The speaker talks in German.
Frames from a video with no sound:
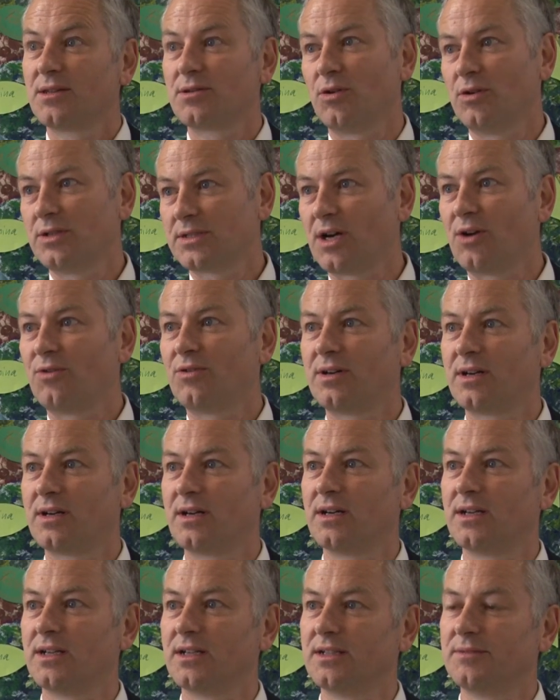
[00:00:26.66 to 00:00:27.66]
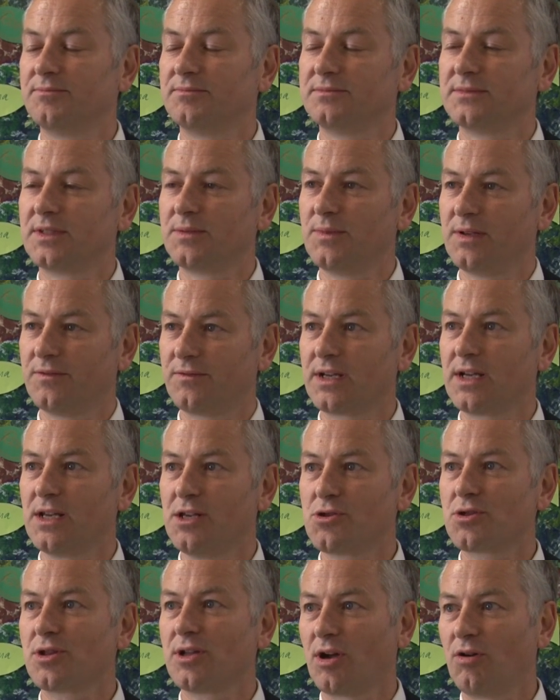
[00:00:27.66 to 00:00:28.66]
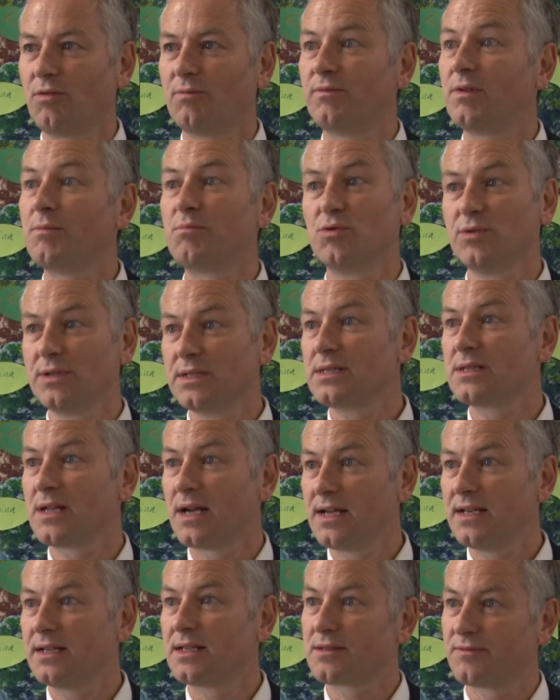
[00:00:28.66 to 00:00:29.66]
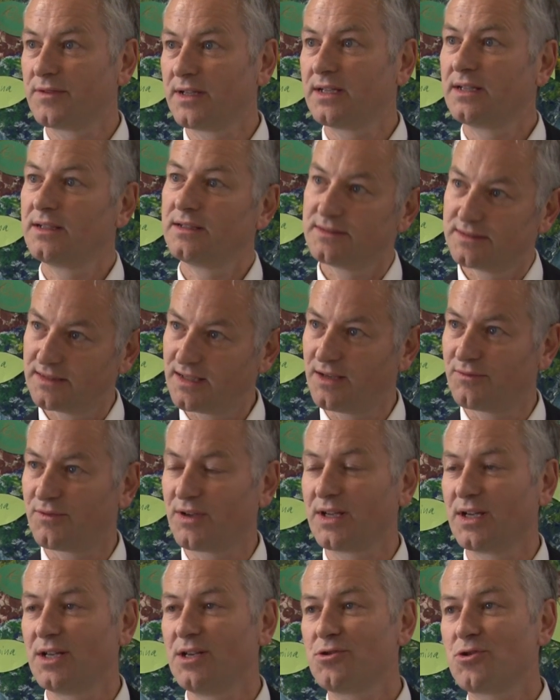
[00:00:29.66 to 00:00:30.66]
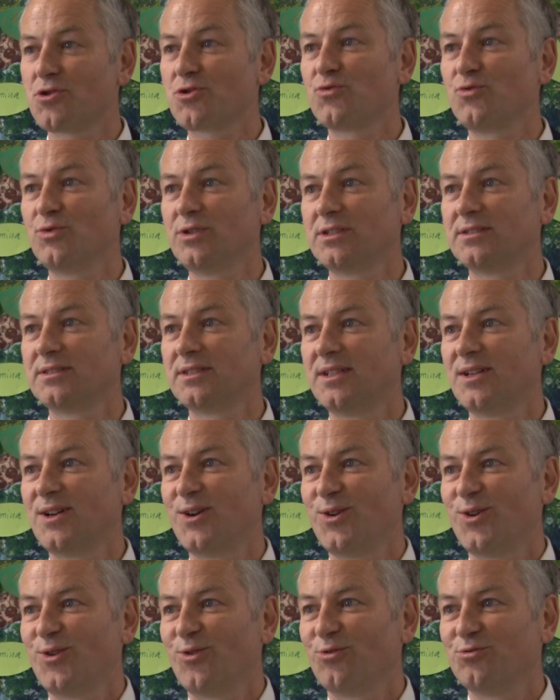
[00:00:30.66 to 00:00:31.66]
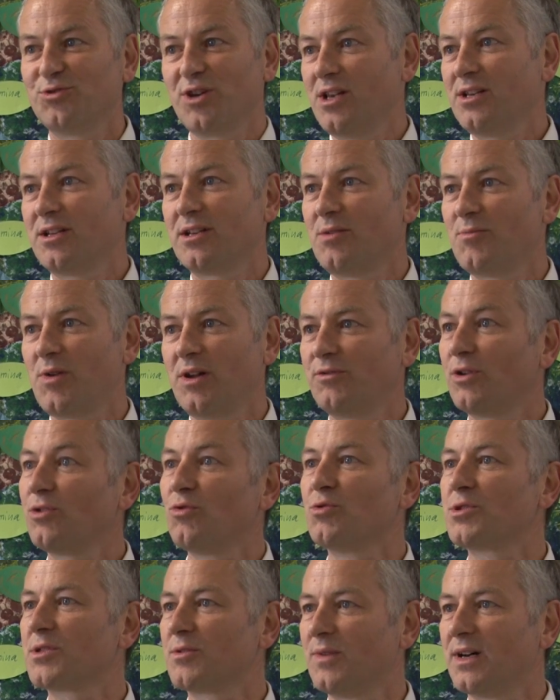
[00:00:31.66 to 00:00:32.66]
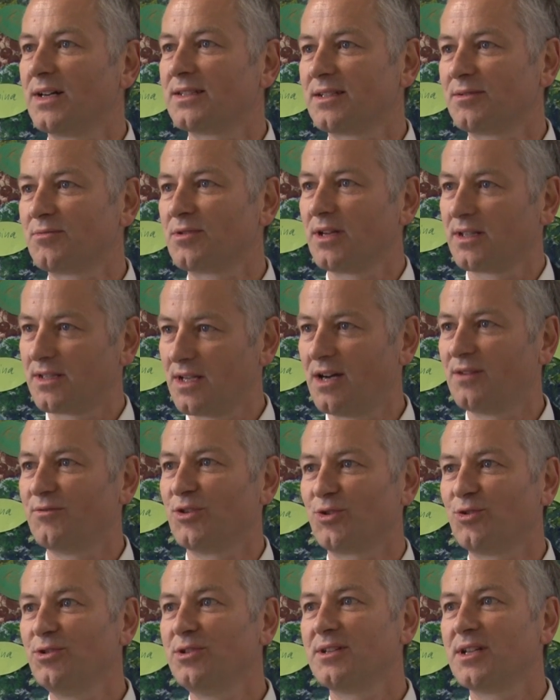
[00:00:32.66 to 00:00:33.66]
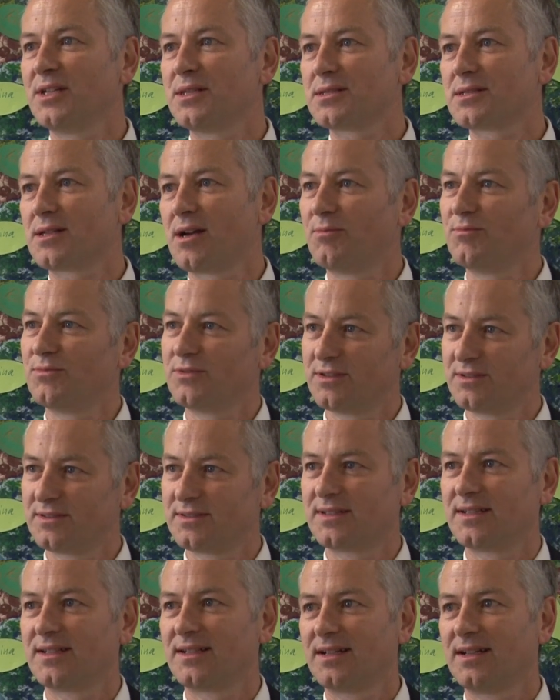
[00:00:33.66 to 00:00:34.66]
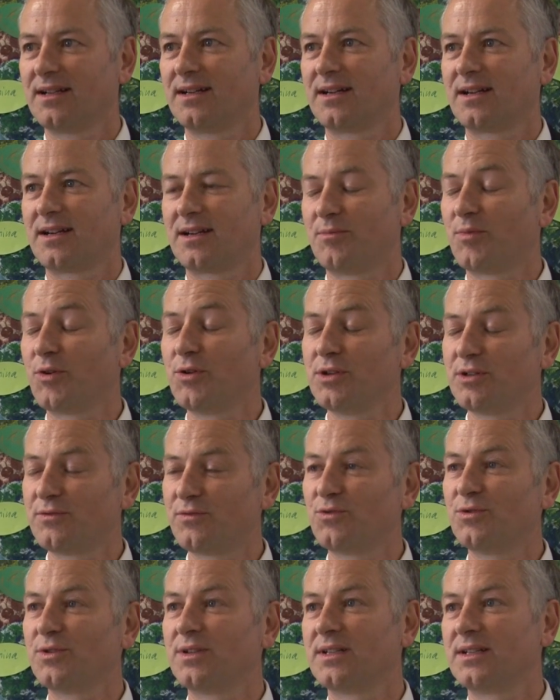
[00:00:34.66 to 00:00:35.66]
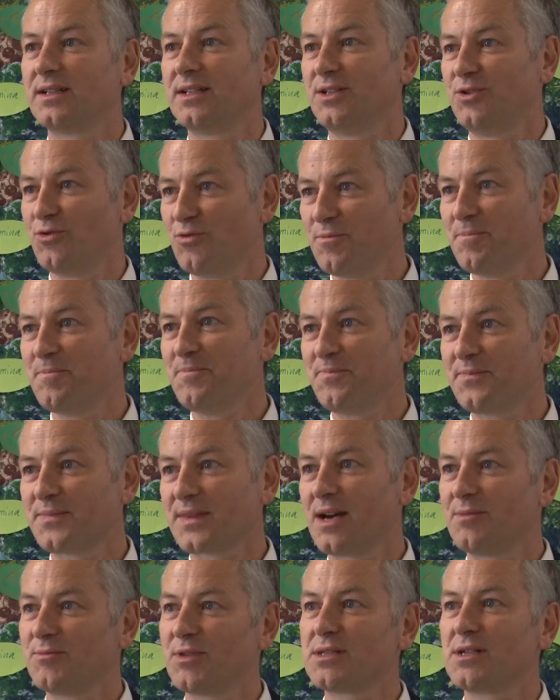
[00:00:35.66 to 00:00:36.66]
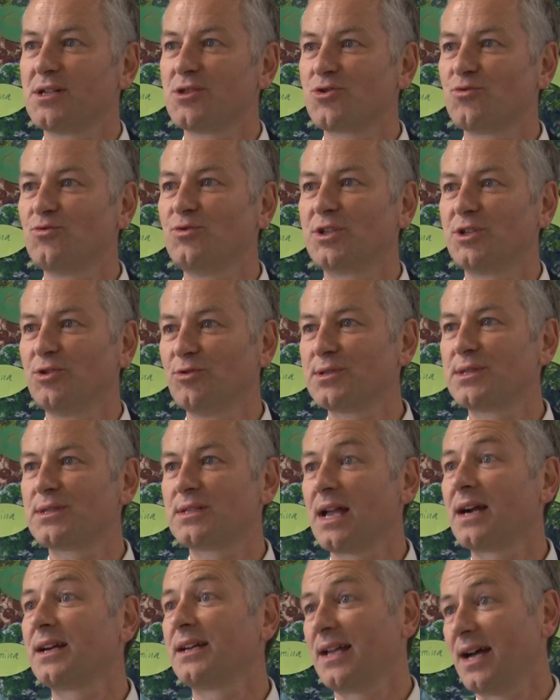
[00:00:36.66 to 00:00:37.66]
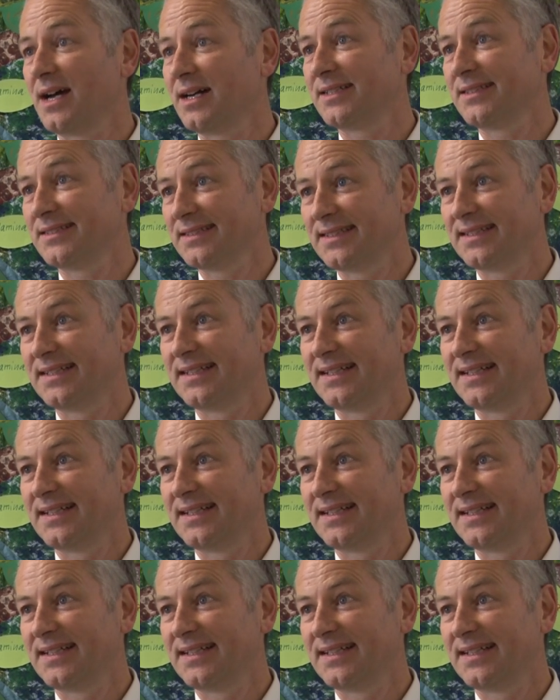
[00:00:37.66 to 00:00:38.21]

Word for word: Sollte auch evangelischen Glauben verbunden sein, deswegen evangelische Schule. Und die Eltern haben einfach losgemacht. Und gesagt, ja, wir gründen das, haben ein Gebäude gefunden in Döben, haben das als Schule genutzt, lange Jahre.